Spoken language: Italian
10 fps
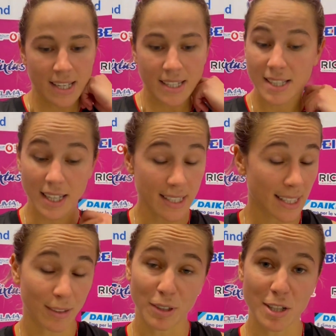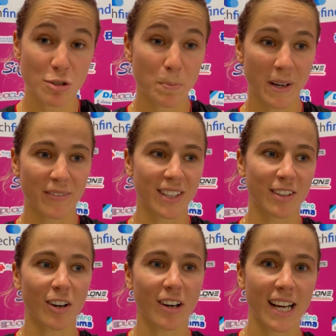Sì, è stata una super
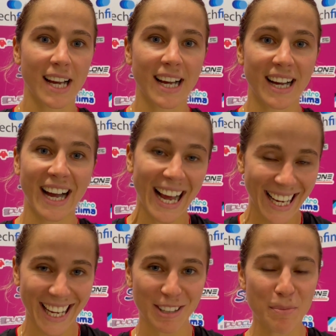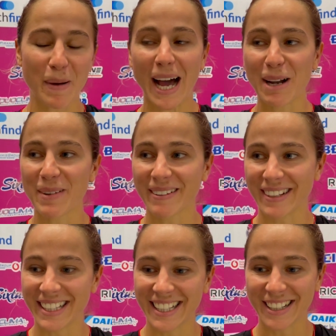vittoria al Cardiopalma,
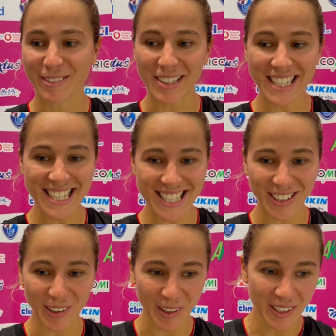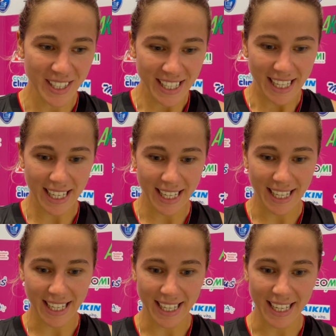quindi un inizio
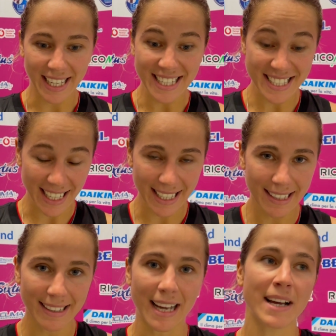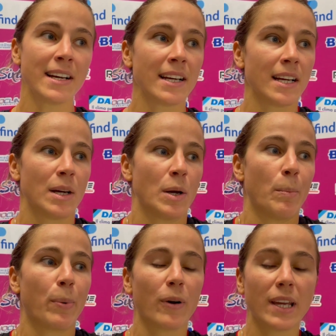eh, in salita
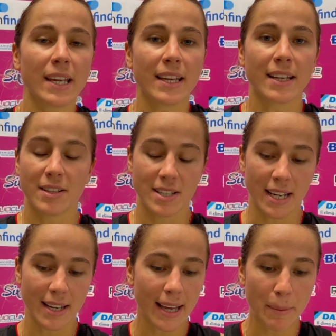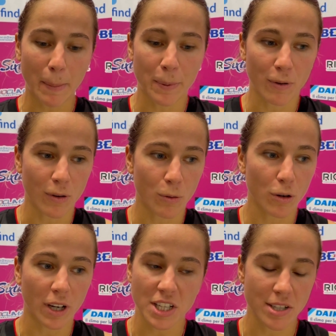poi cioè, era proprio
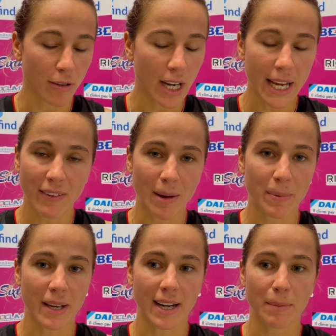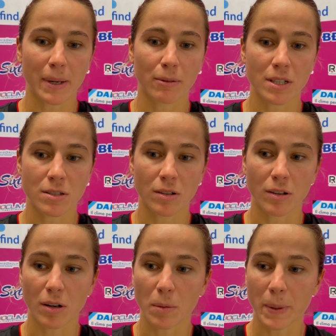quello che ci voleva per, per,
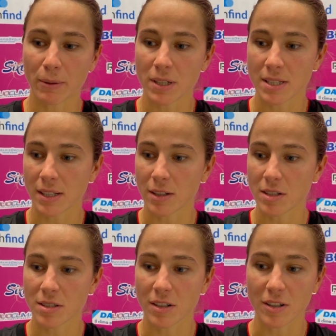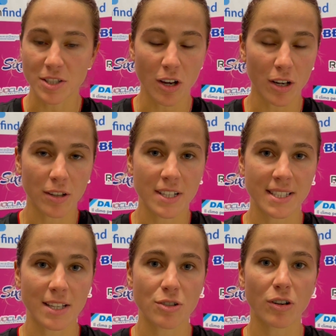questo, per, questo, nostro esordio di
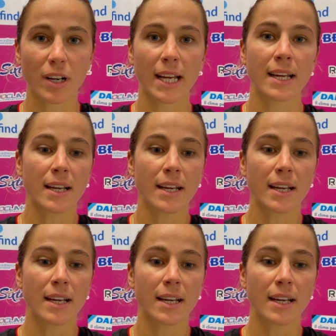stagione,